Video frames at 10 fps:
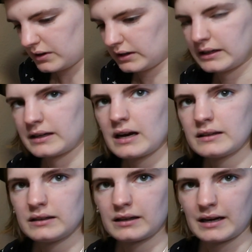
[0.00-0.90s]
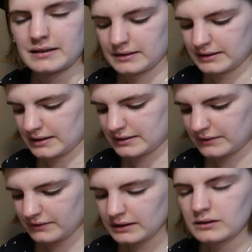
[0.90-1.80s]
fange hier an, reiße das
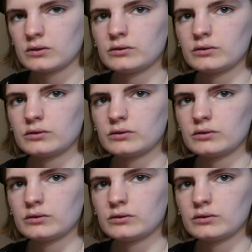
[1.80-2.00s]
erste weg